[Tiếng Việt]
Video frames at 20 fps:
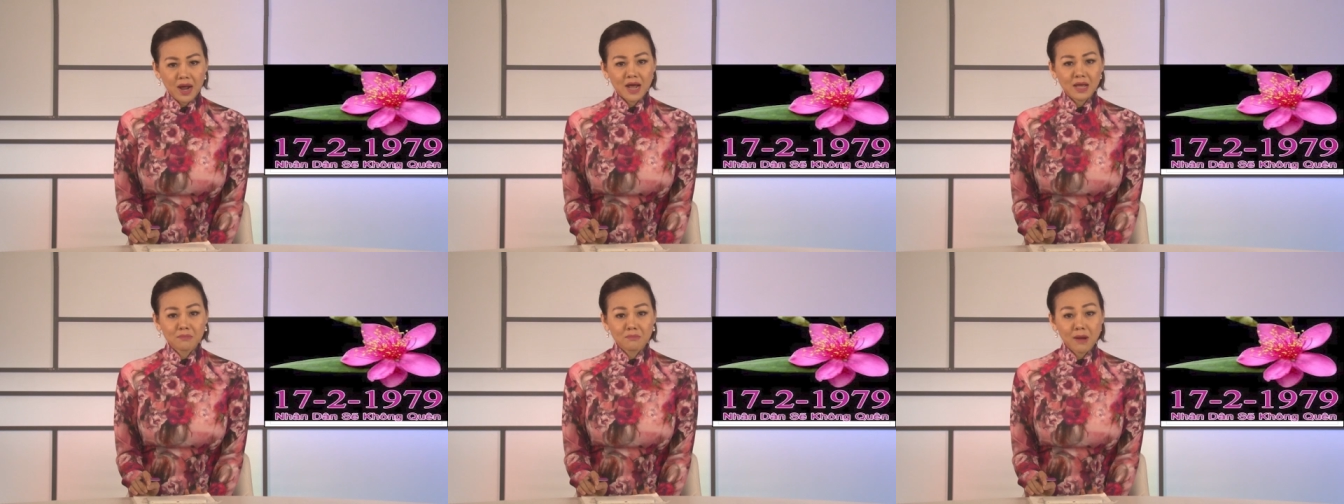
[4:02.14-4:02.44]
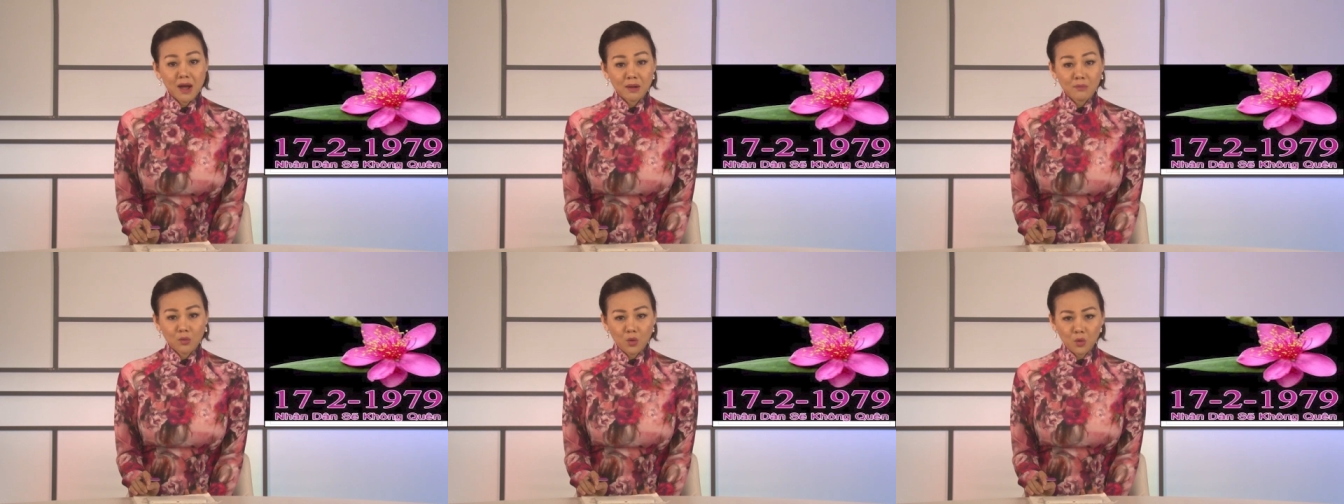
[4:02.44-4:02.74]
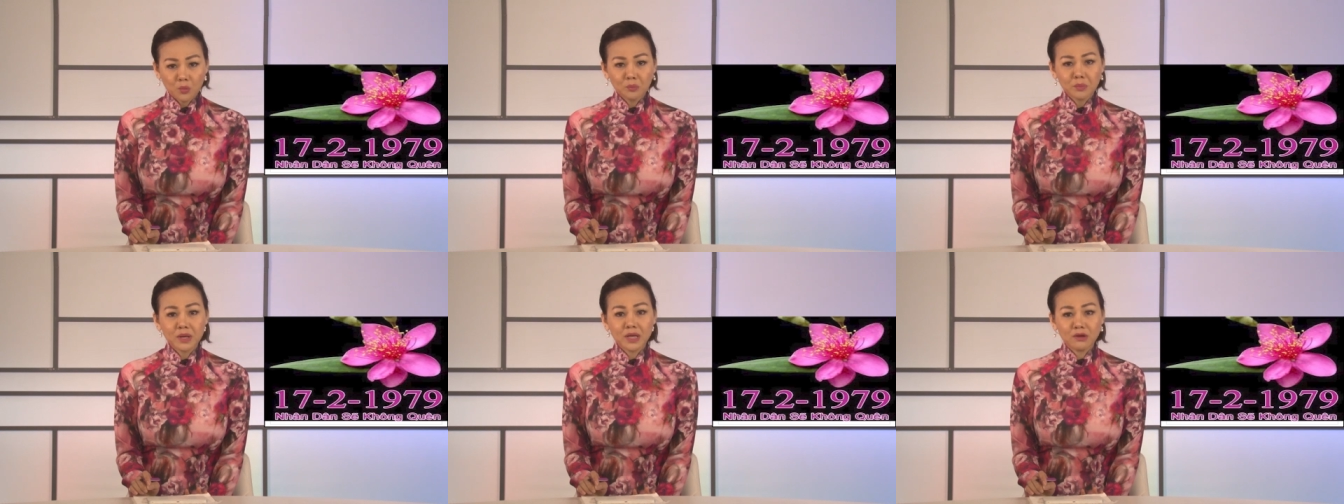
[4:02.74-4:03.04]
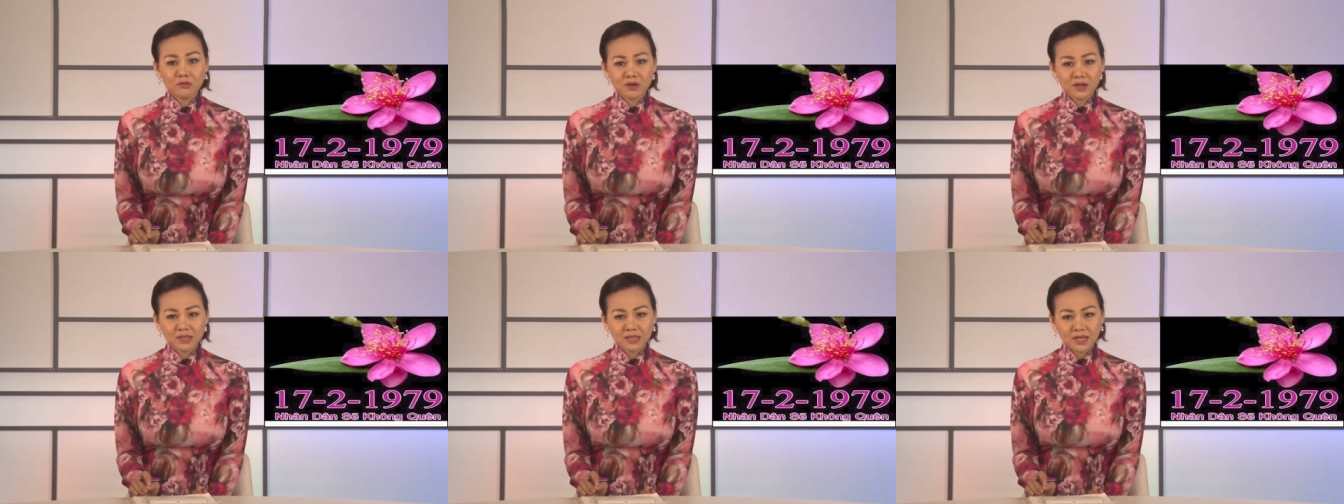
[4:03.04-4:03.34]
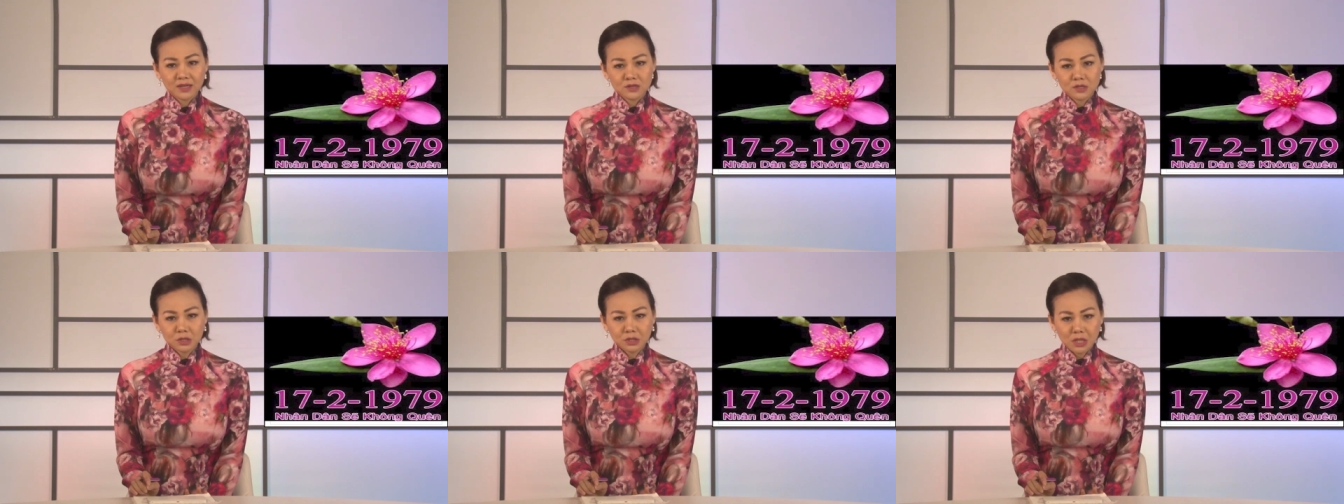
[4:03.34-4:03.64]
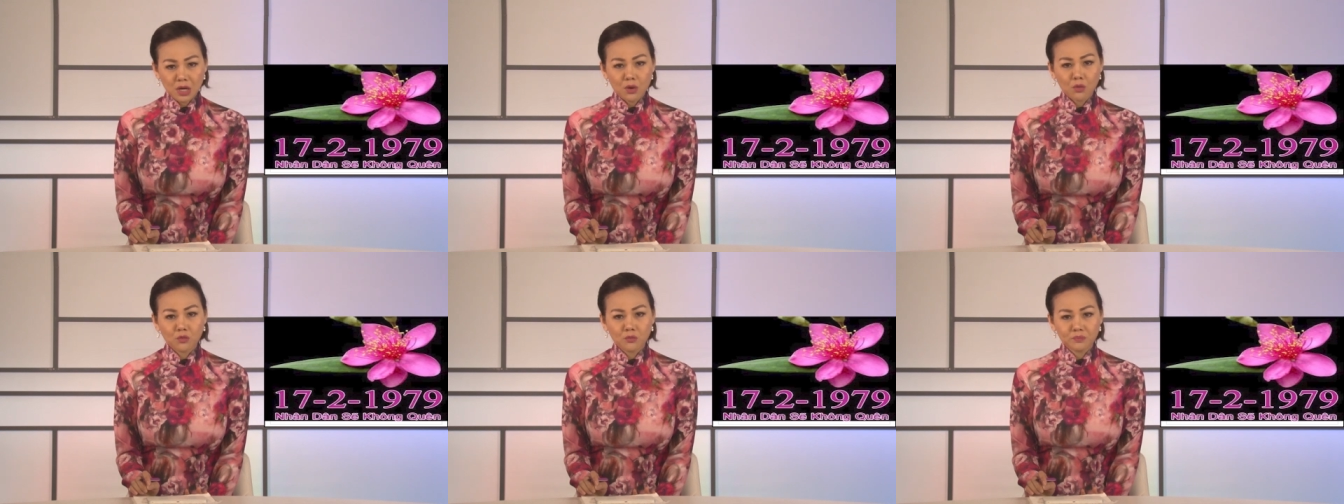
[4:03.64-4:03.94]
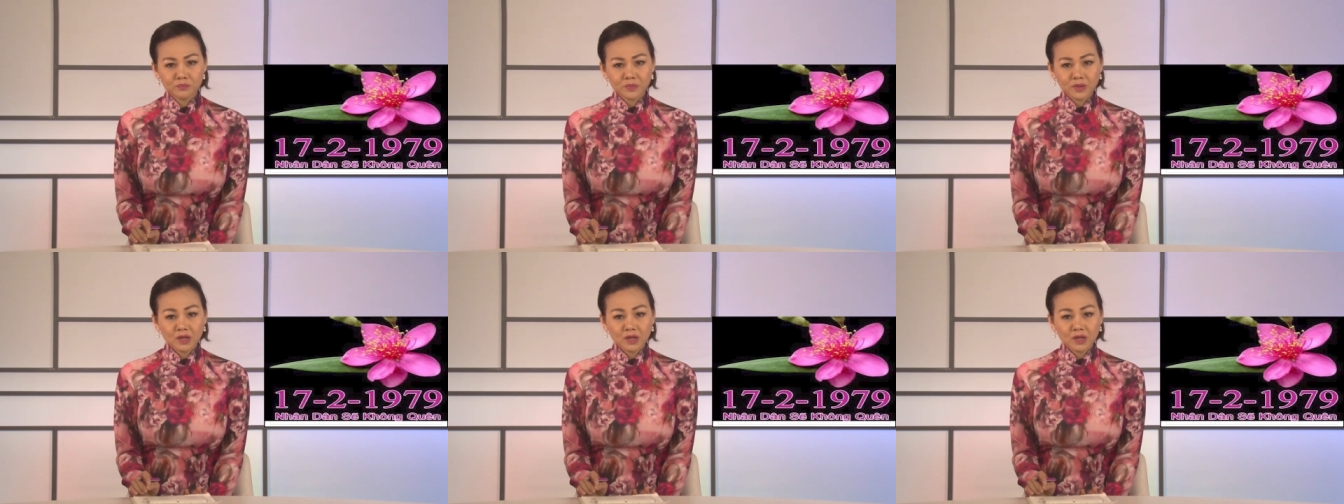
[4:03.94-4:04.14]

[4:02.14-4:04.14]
2, 3, 4 bìa và tên như sau.